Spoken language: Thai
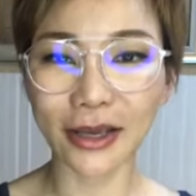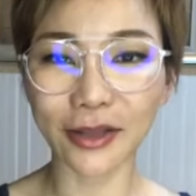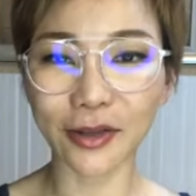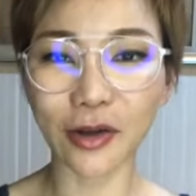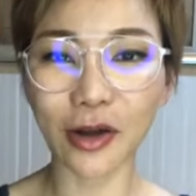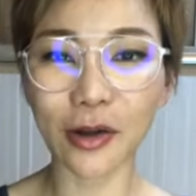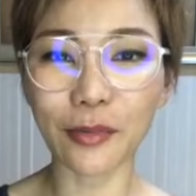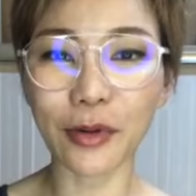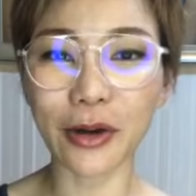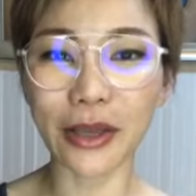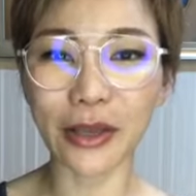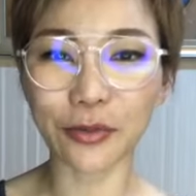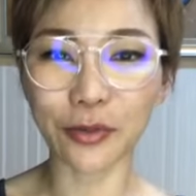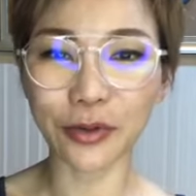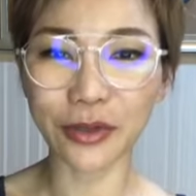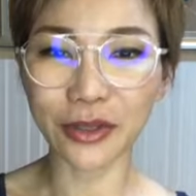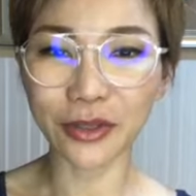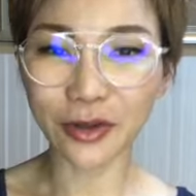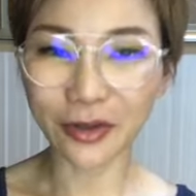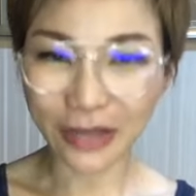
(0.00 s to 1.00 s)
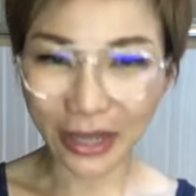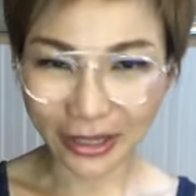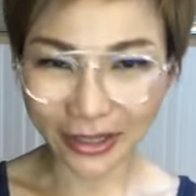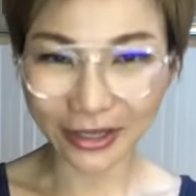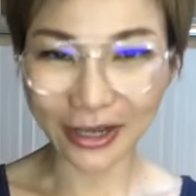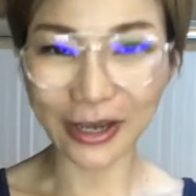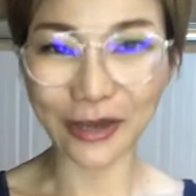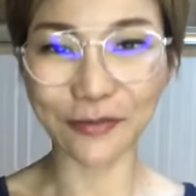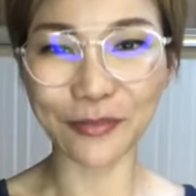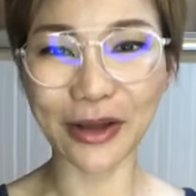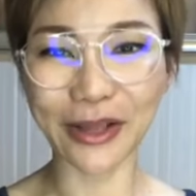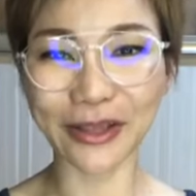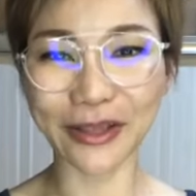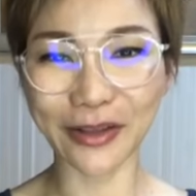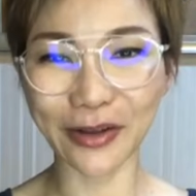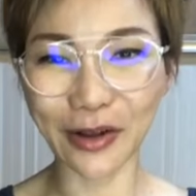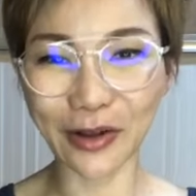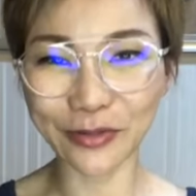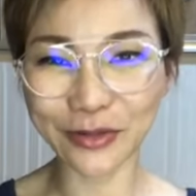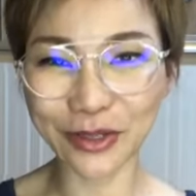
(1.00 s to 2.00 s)
น้องอ๊อฟบอกเหตุผลที่ต้องทานไขมัน
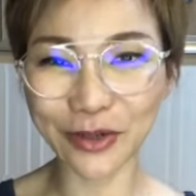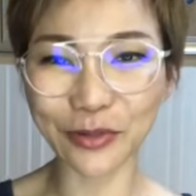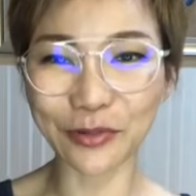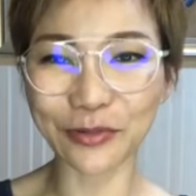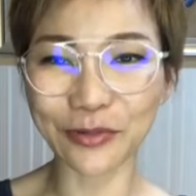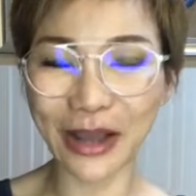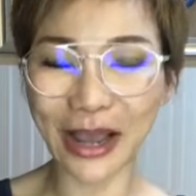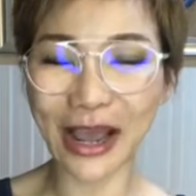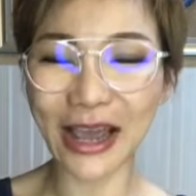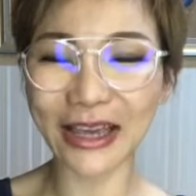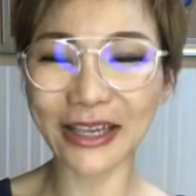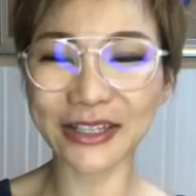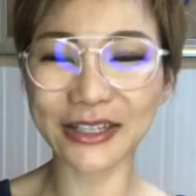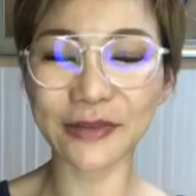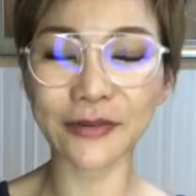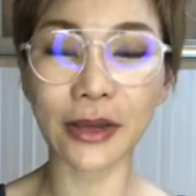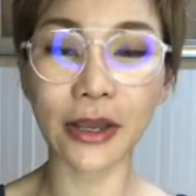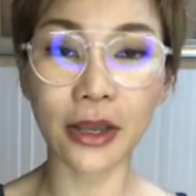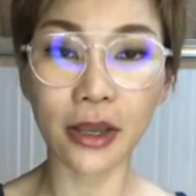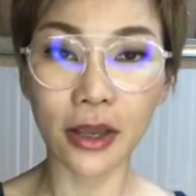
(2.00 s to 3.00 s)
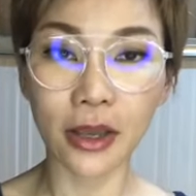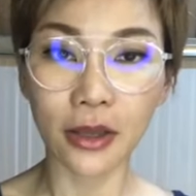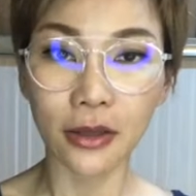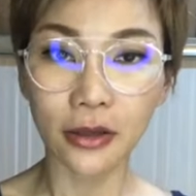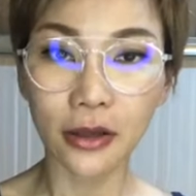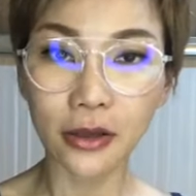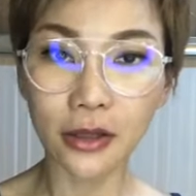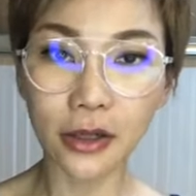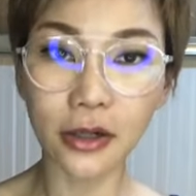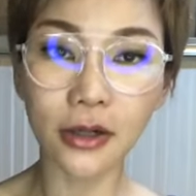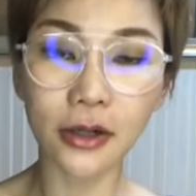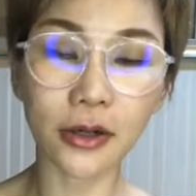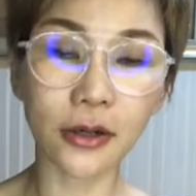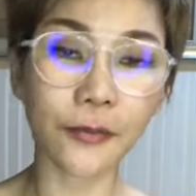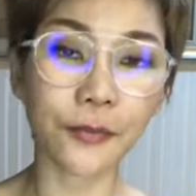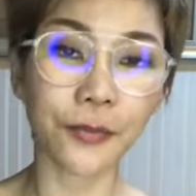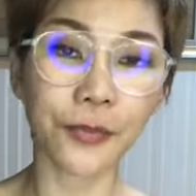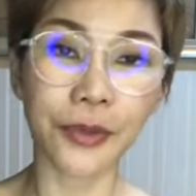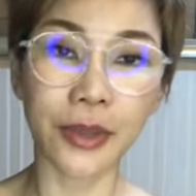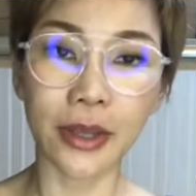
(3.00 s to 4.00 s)
เดี๋ยวอ๊อฟสรุปให้ใช่ไหมก็คือ
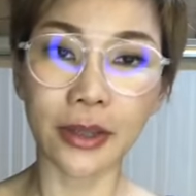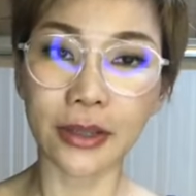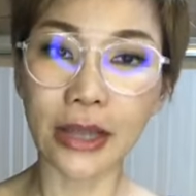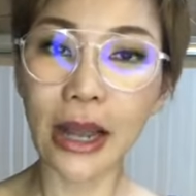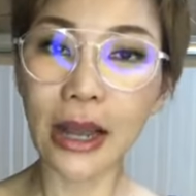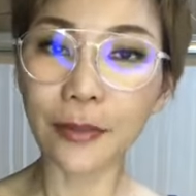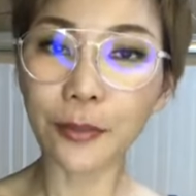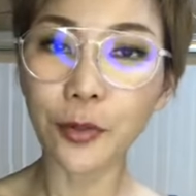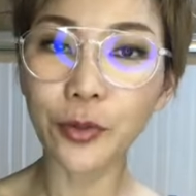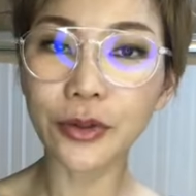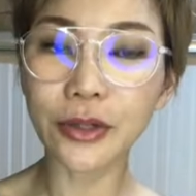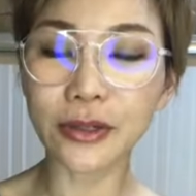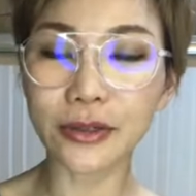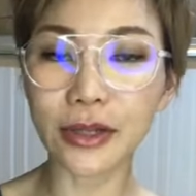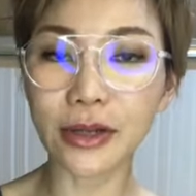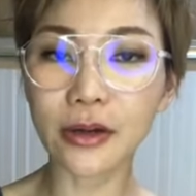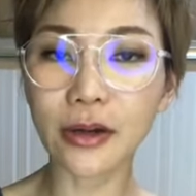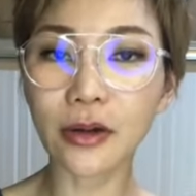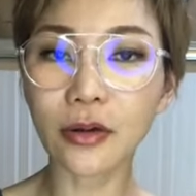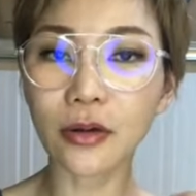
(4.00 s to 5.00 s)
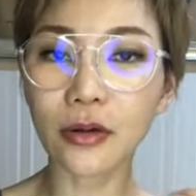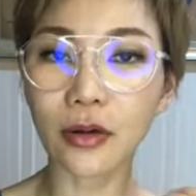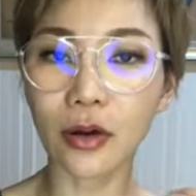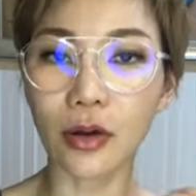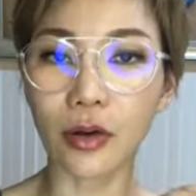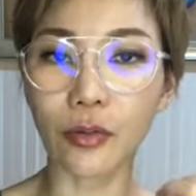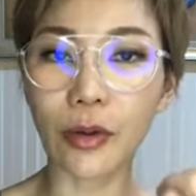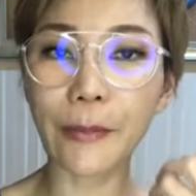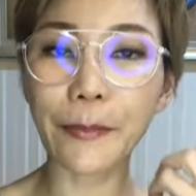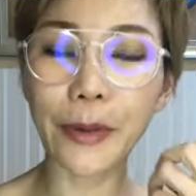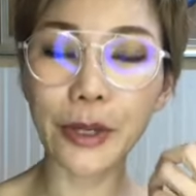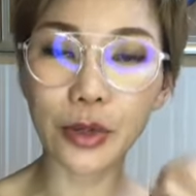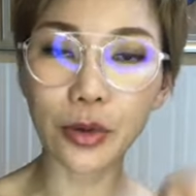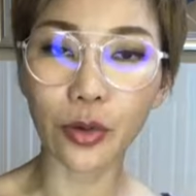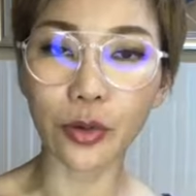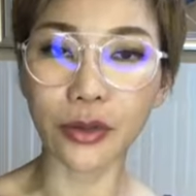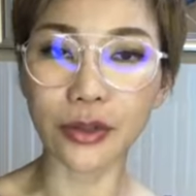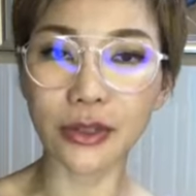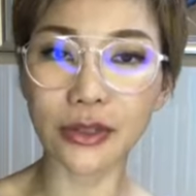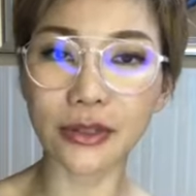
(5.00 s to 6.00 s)
ถ้าพูดถึงในเรื่องของว่าประโย
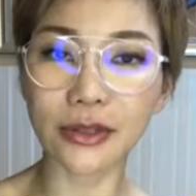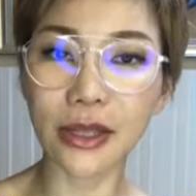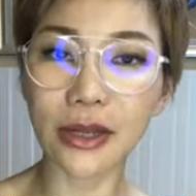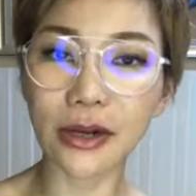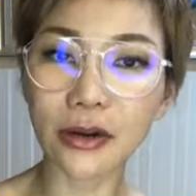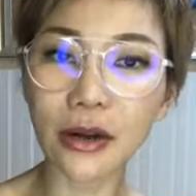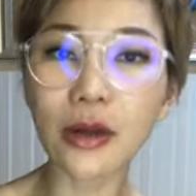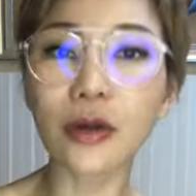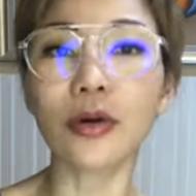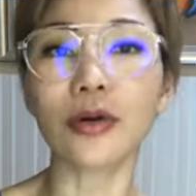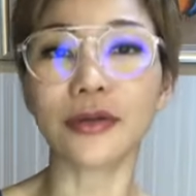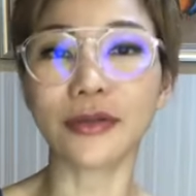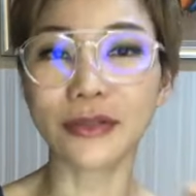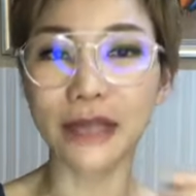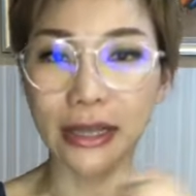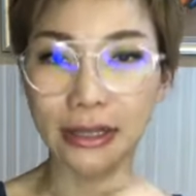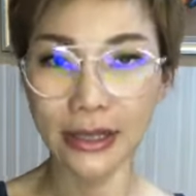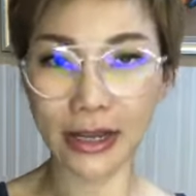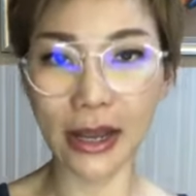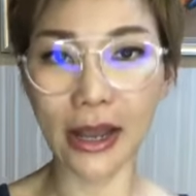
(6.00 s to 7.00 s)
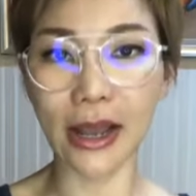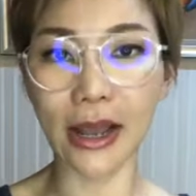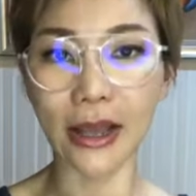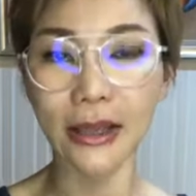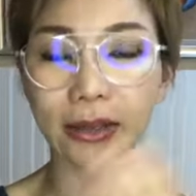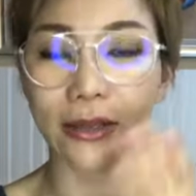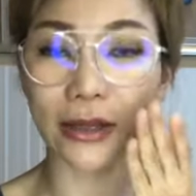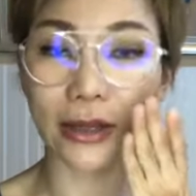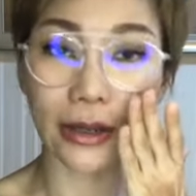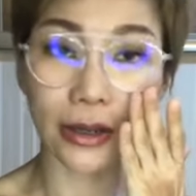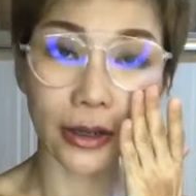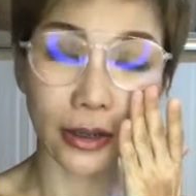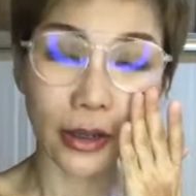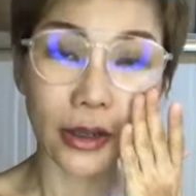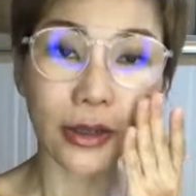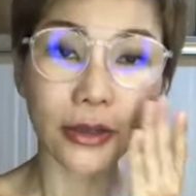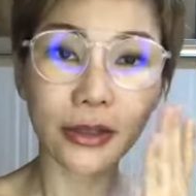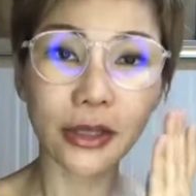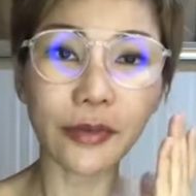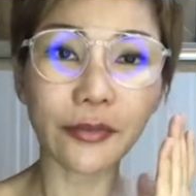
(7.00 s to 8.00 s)
ชน์ในเรื่องของสารอาหารนะคะ
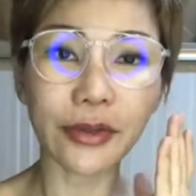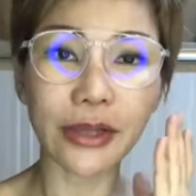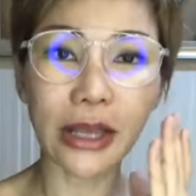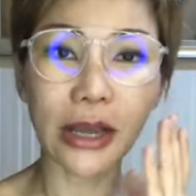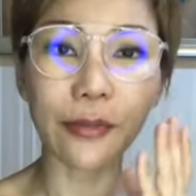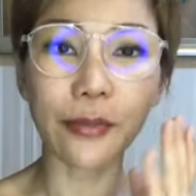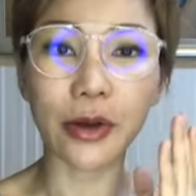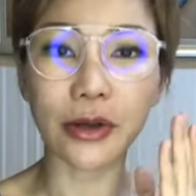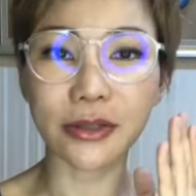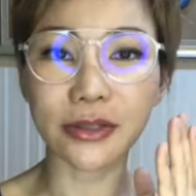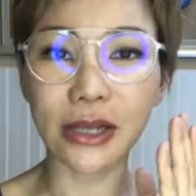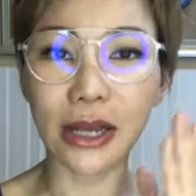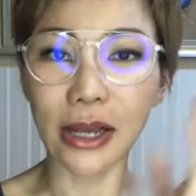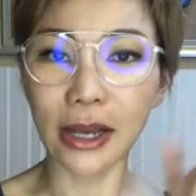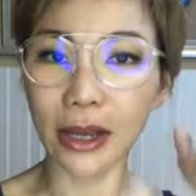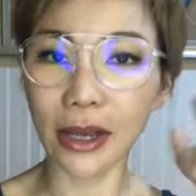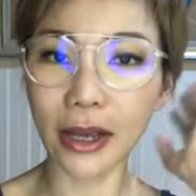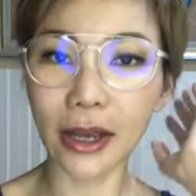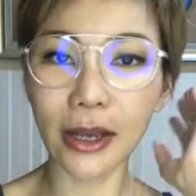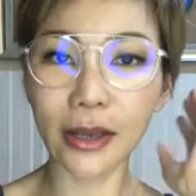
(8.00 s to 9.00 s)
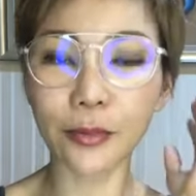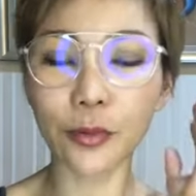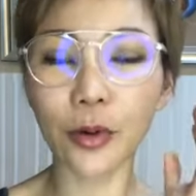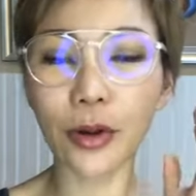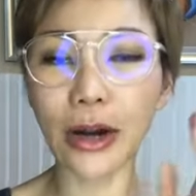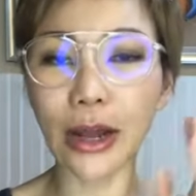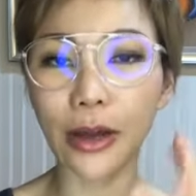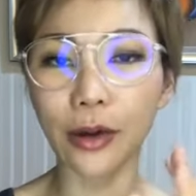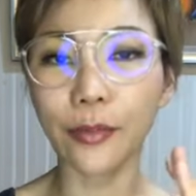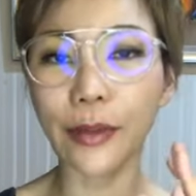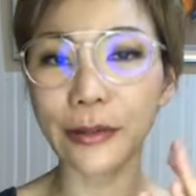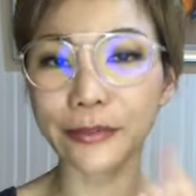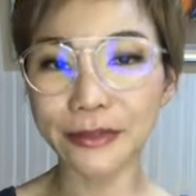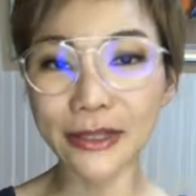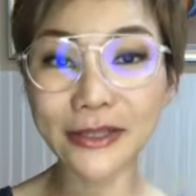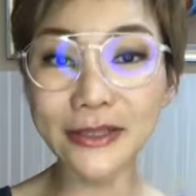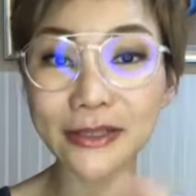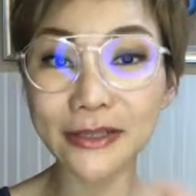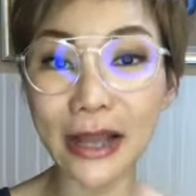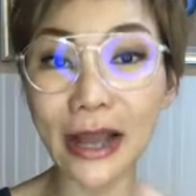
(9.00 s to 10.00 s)
ที่วันนี้หมอจะให้พวกเราแบบ
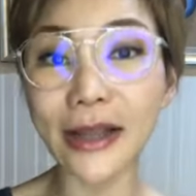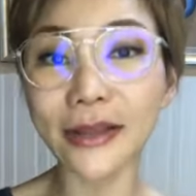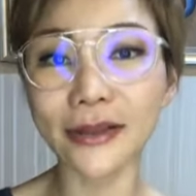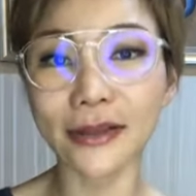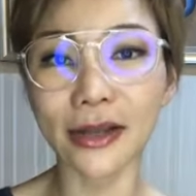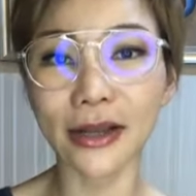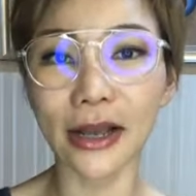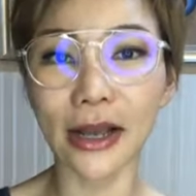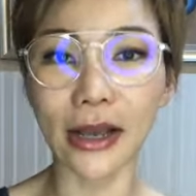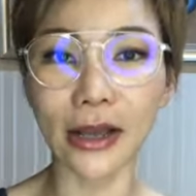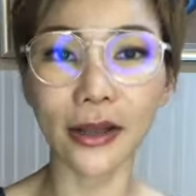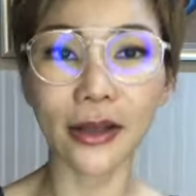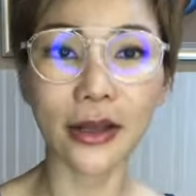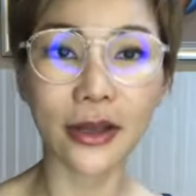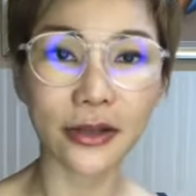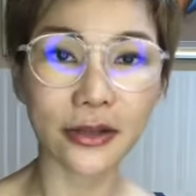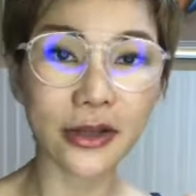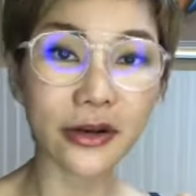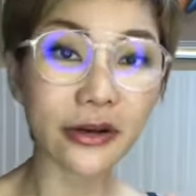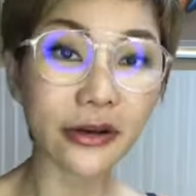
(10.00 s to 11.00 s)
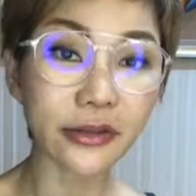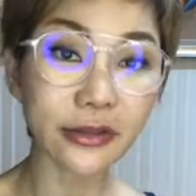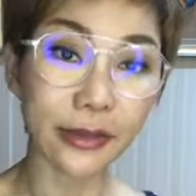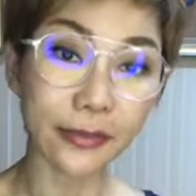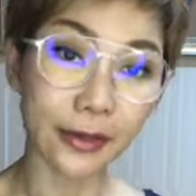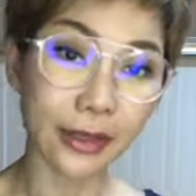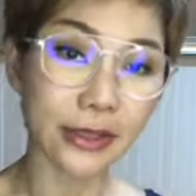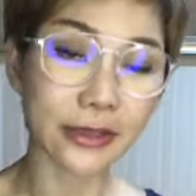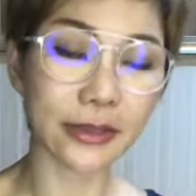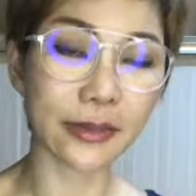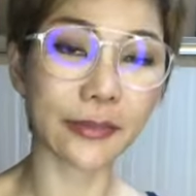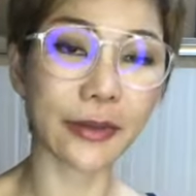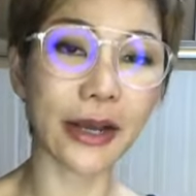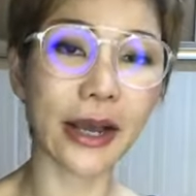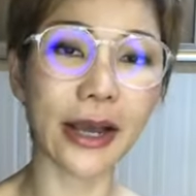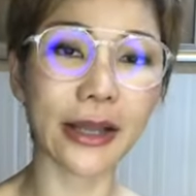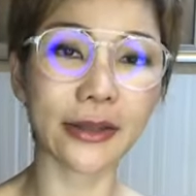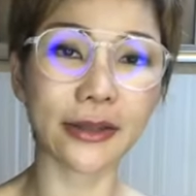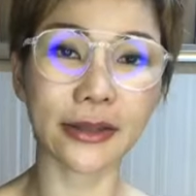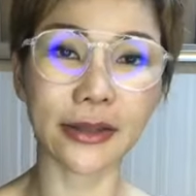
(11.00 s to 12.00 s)
สั้นๆนะคะในเรื่องสำ
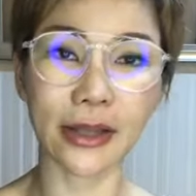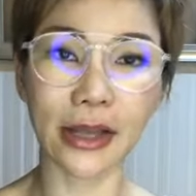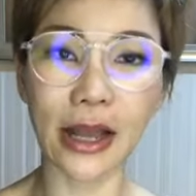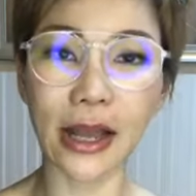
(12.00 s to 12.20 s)
คัญ